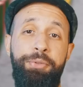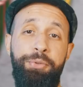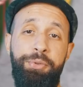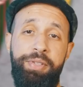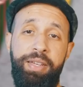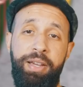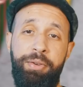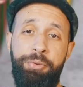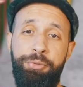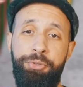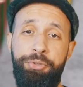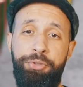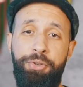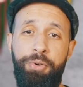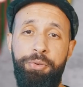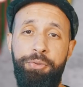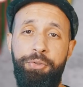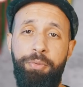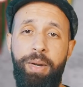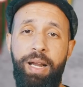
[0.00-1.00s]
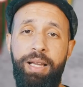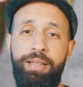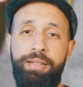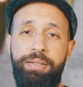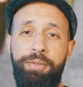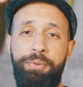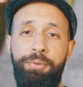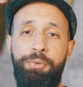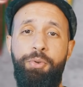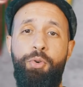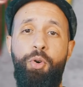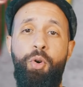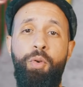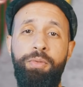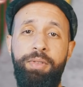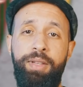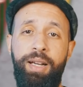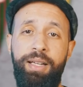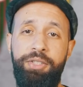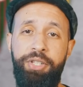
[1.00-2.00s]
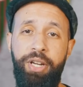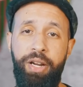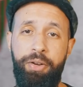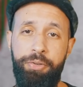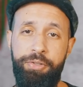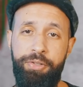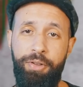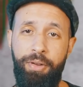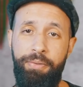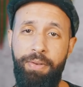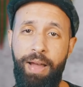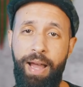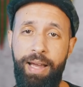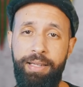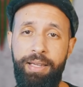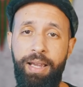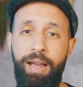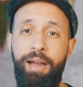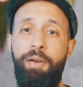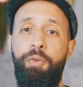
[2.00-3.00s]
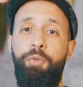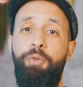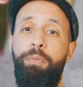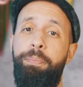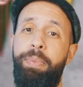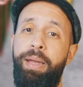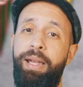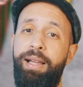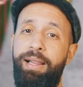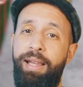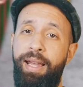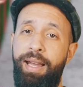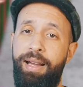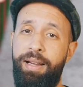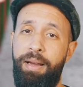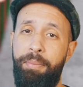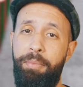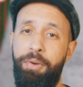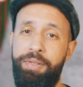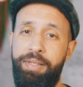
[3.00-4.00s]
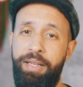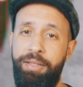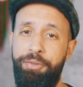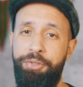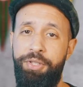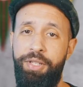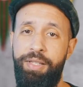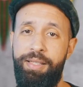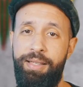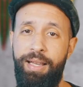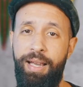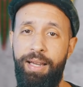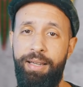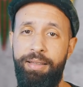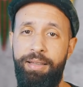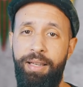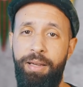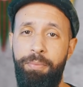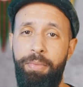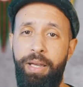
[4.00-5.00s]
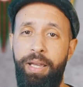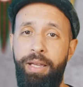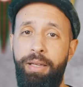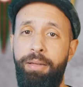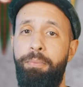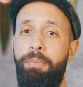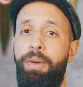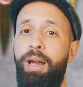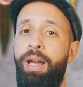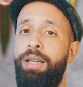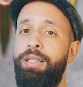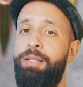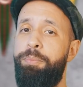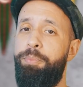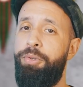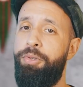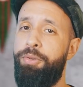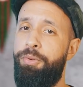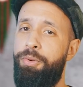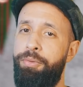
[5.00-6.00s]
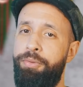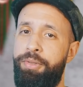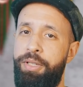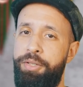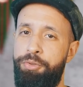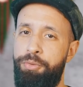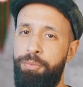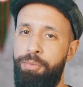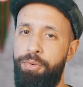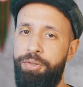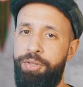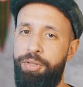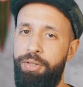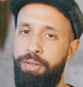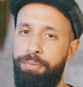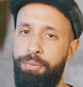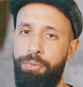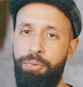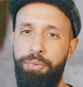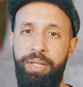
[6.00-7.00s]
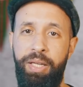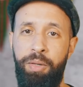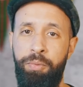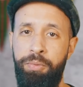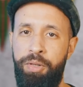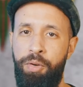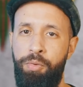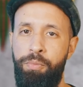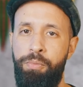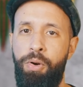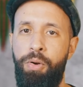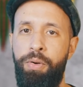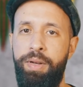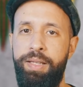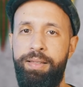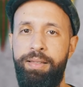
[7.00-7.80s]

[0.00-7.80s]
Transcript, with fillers: No segundo jogo do Brasil, contra a Tchecoslováquia, o Pelé acabou sendo destaque também, mas por conta de um motivo não tão bom